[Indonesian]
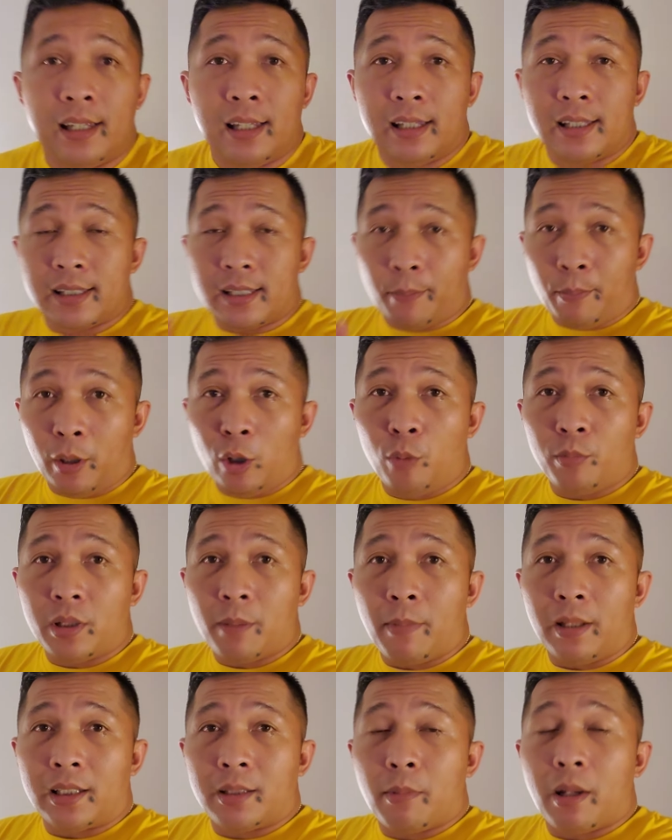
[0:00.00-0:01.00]
Sebelum
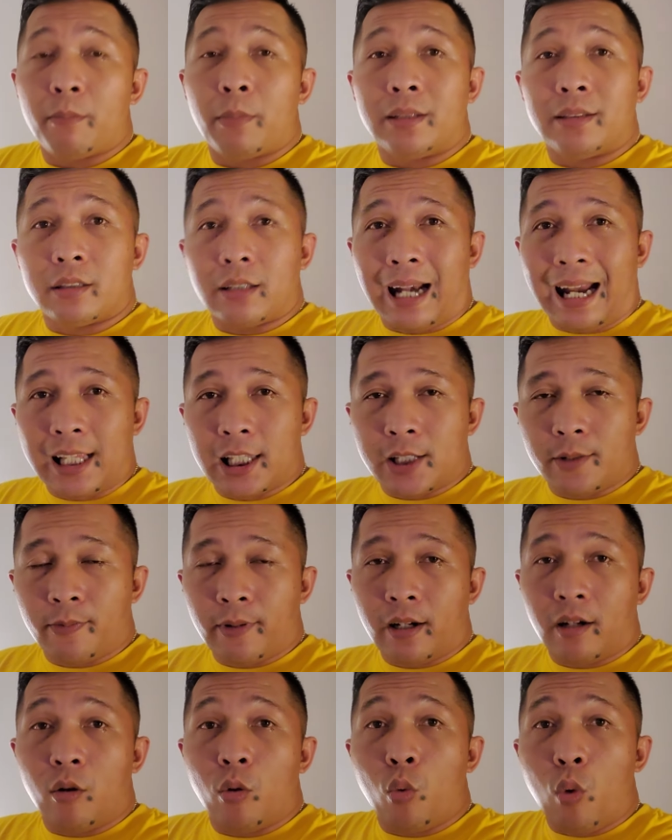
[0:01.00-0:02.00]
teman-teman
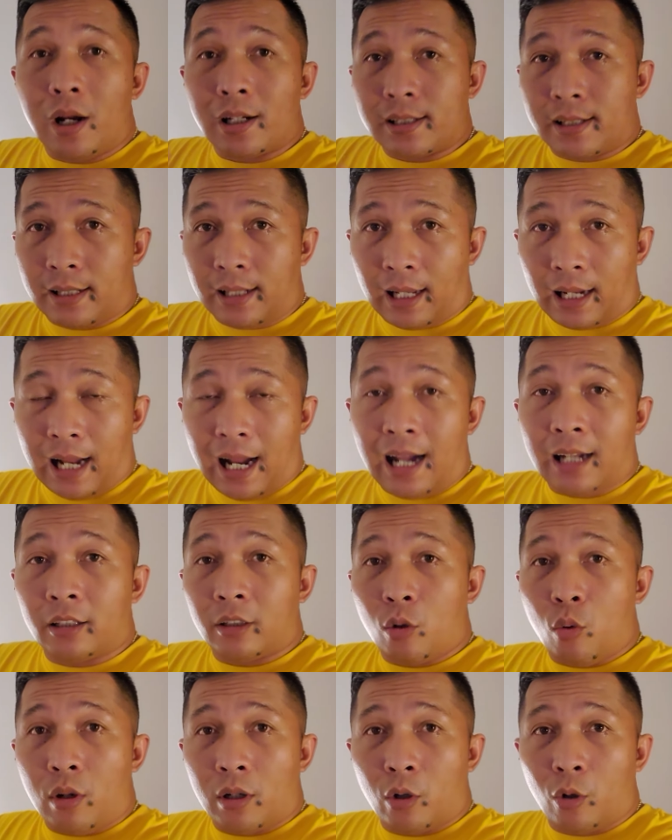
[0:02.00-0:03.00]
mentransfer uang sedekah
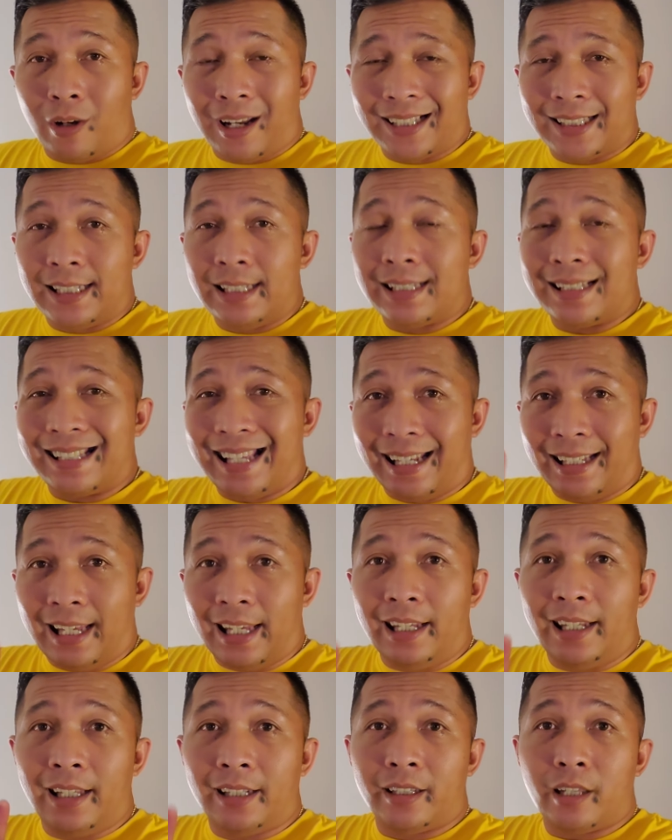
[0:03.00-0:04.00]
atau uang donasi, saya
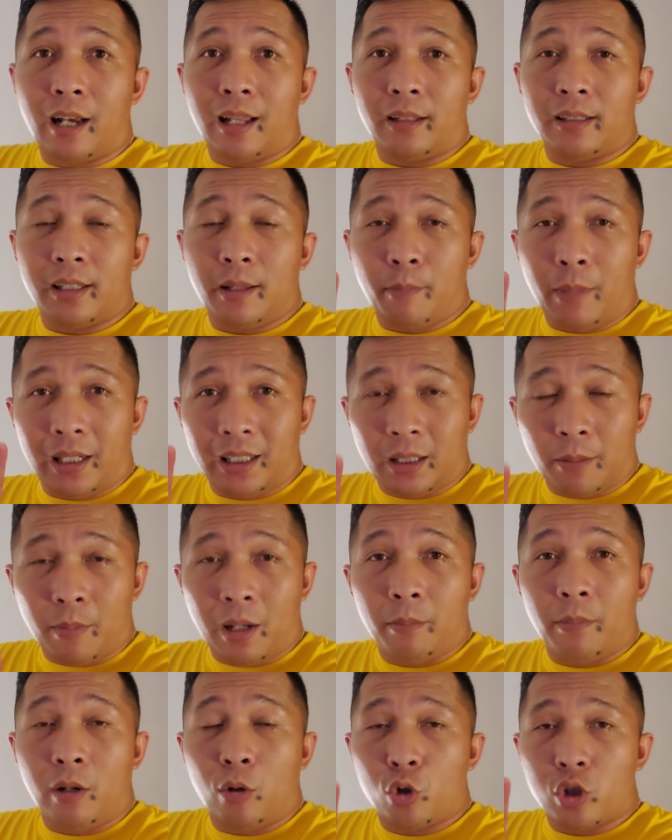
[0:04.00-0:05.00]
ingin teman-teman
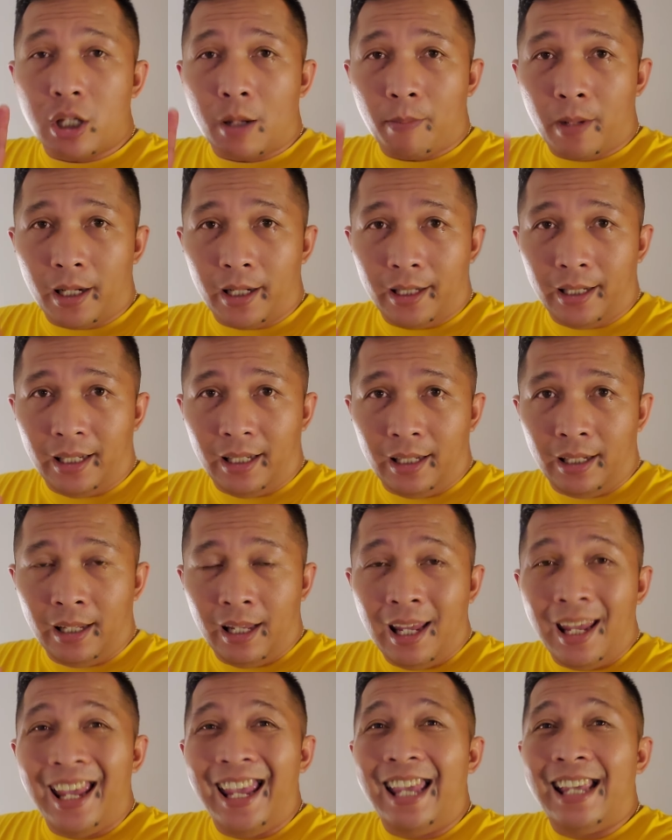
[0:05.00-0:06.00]
mengucapkan ini.
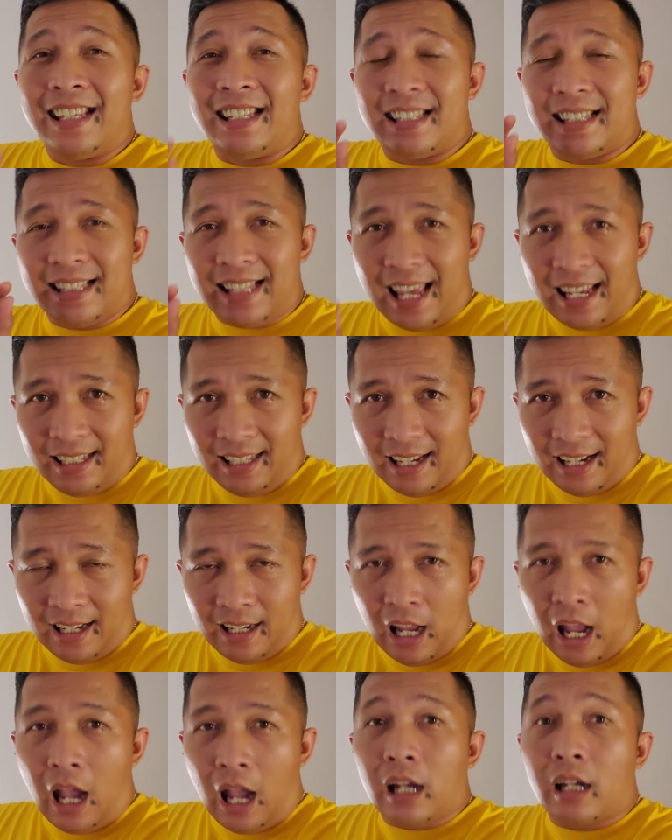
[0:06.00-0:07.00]
Saya
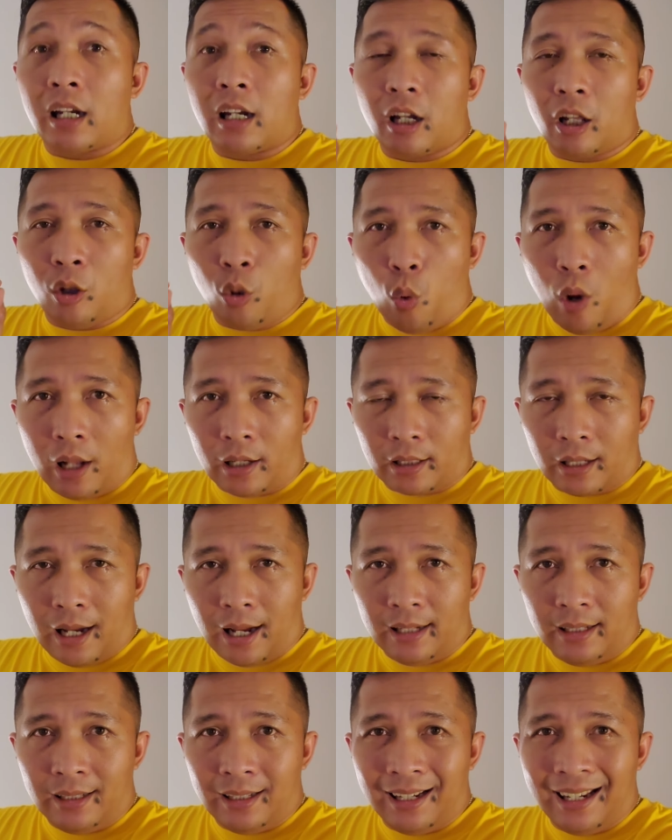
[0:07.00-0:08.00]

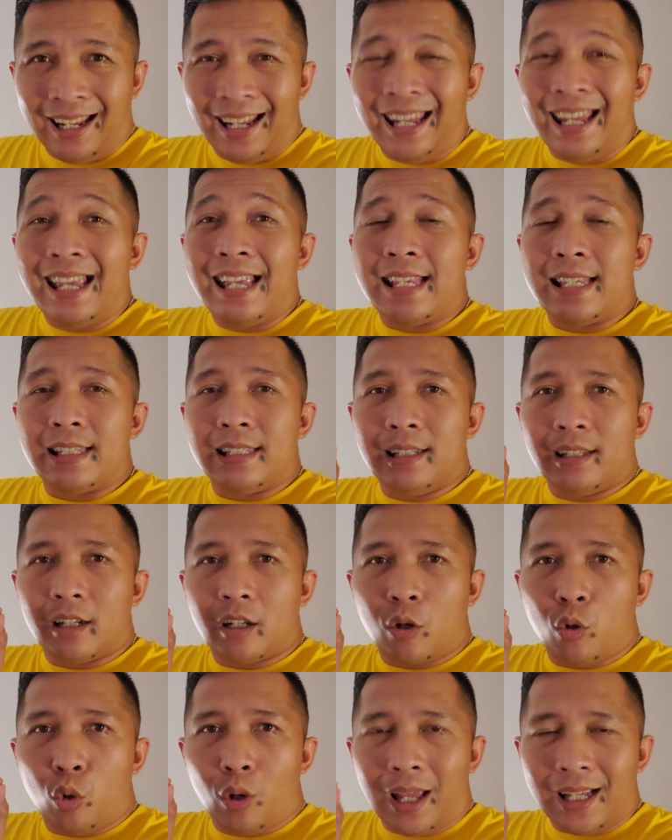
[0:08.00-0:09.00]
keluarkan,
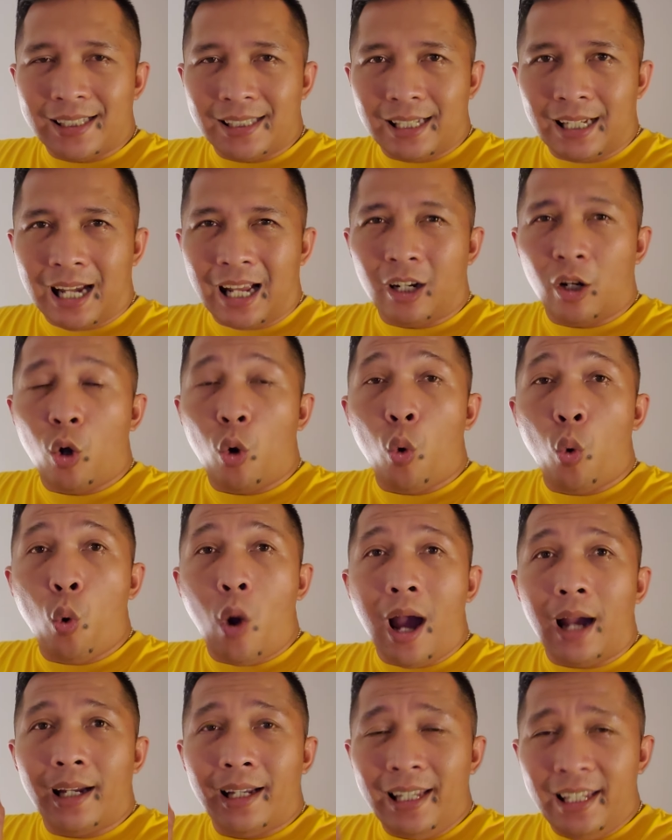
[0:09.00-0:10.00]
sirkulasikan
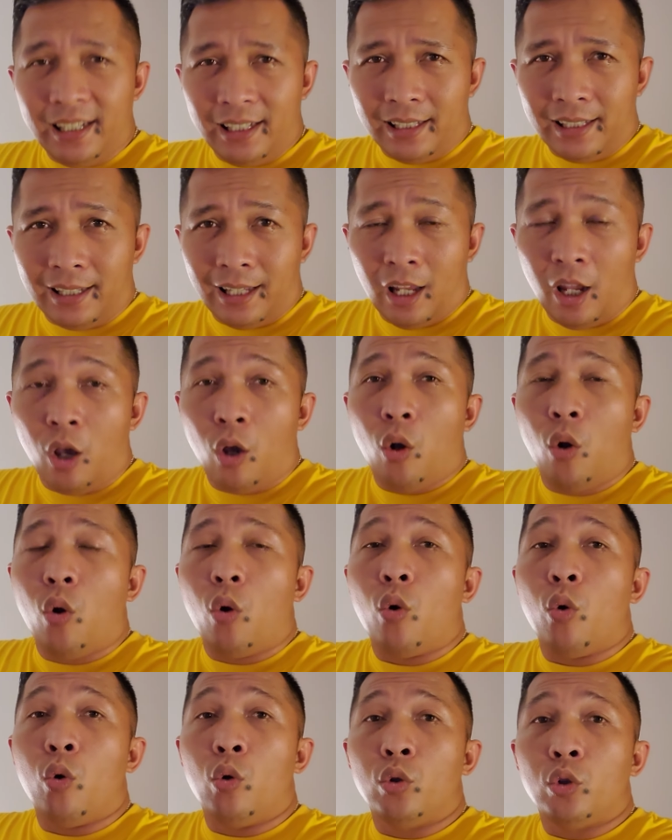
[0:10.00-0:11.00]
uang ini
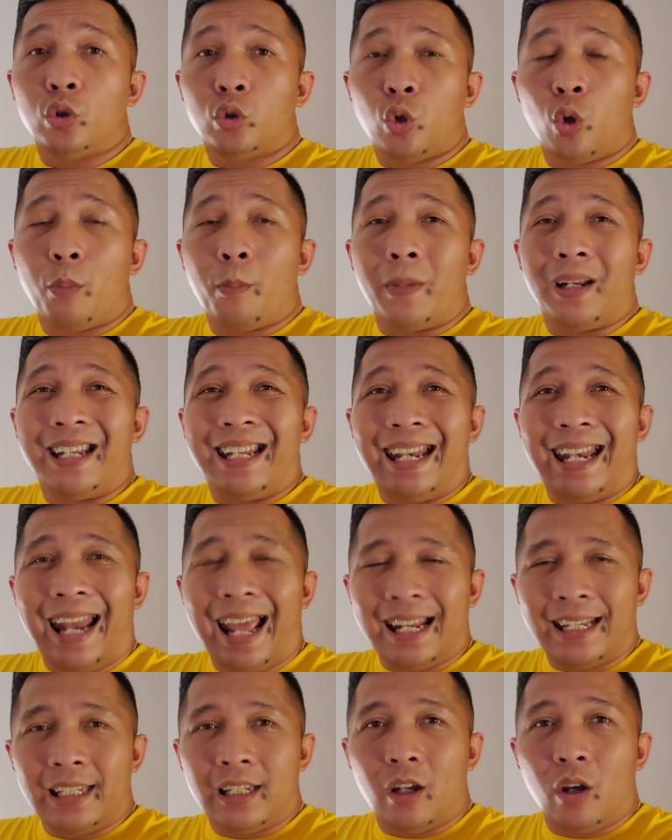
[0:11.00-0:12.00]
untuk
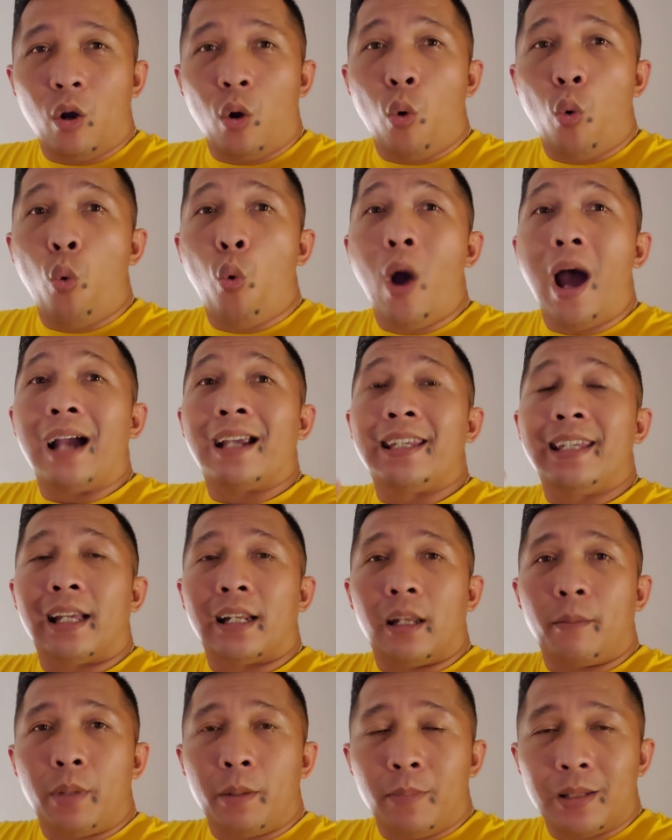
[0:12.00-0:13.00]
menarik uang
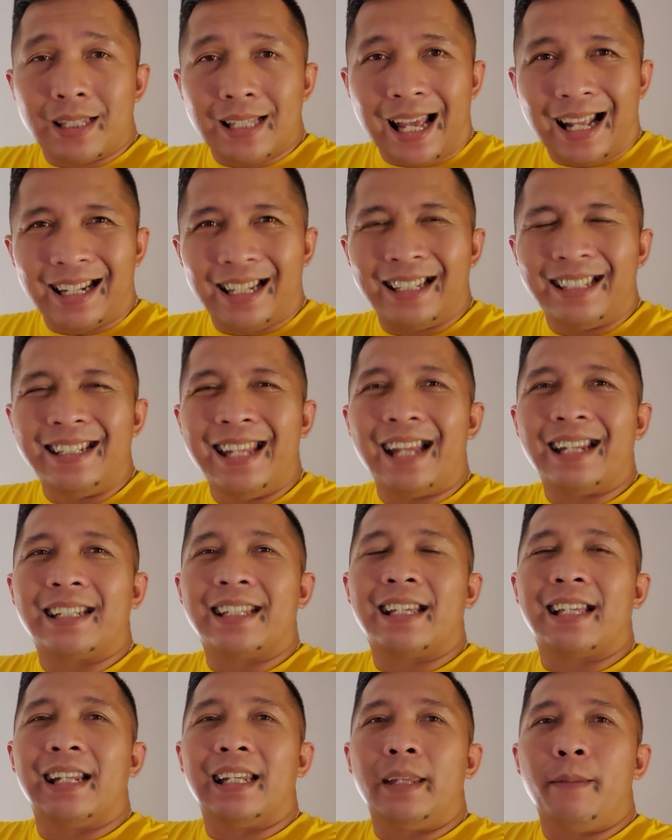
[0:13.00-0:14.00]
yang lebih besar dan
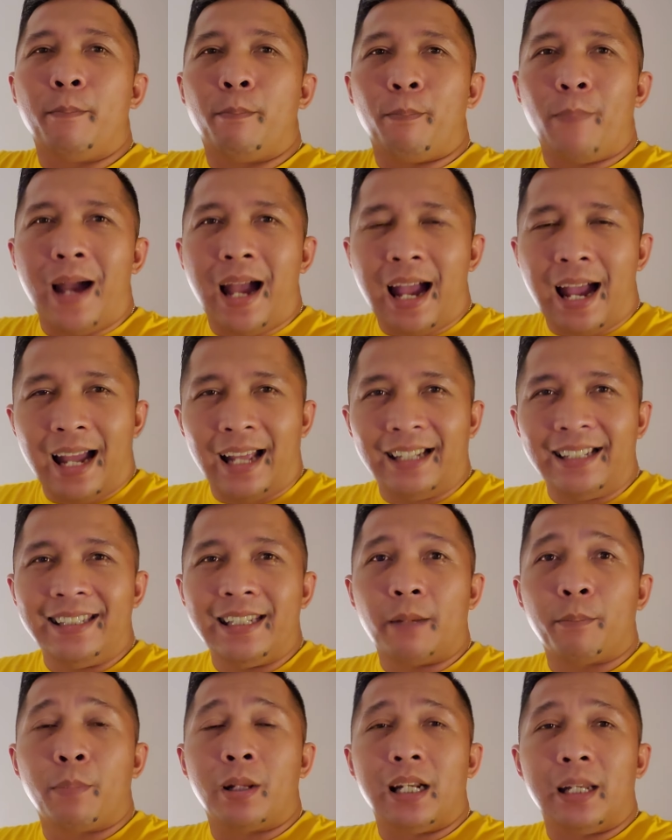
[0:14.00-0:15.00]
kelimpahan
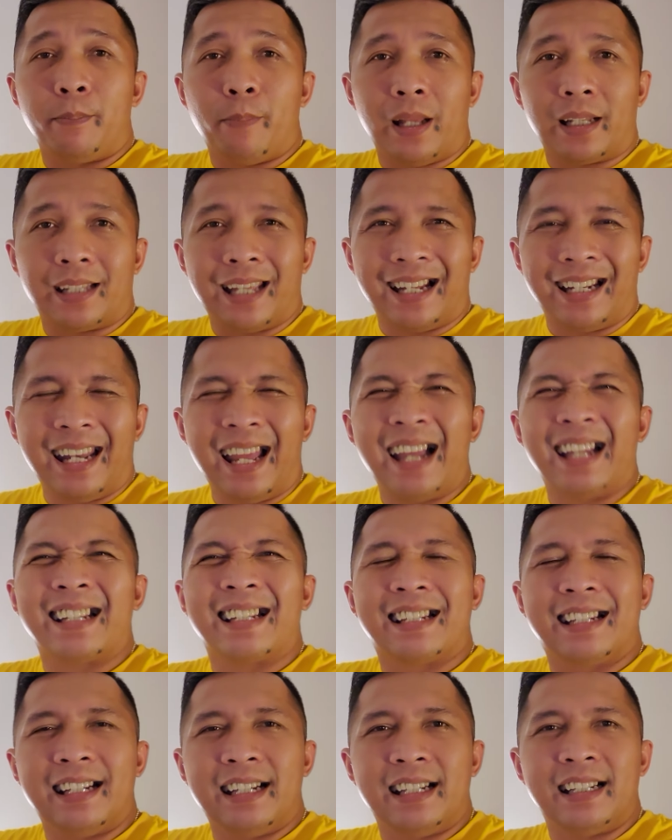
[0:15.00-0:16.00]
yang berlipat ganda
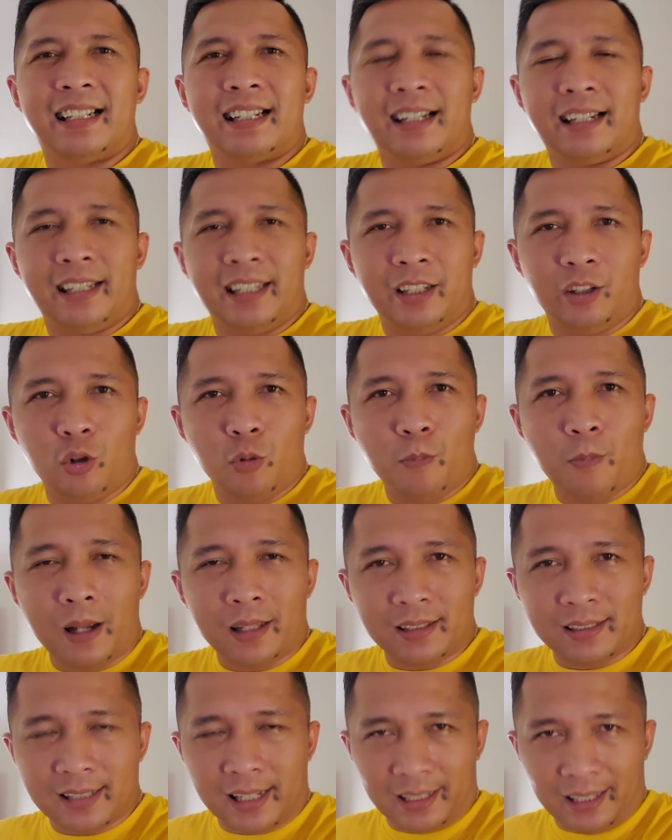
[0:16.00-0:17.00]
ke
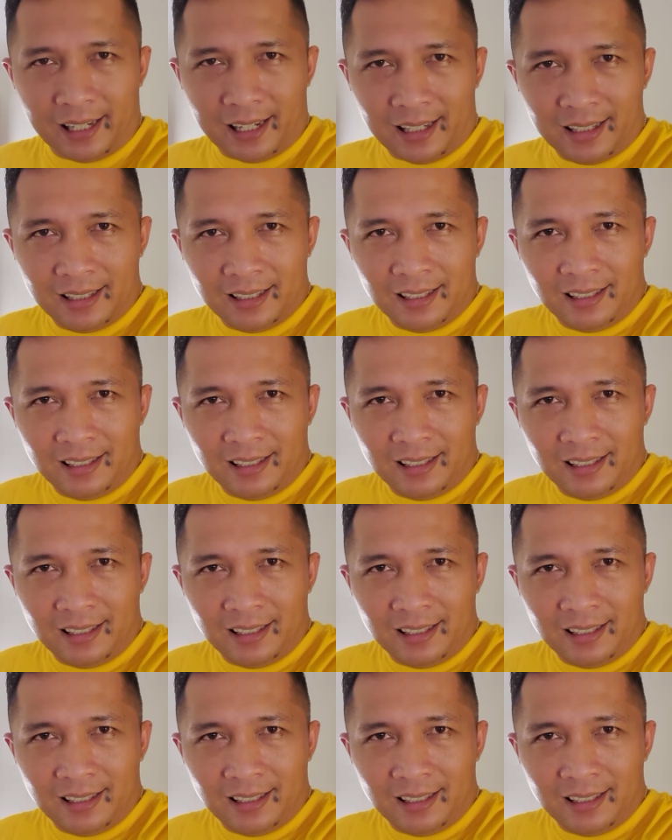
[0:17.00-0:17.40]
kehidupan saya.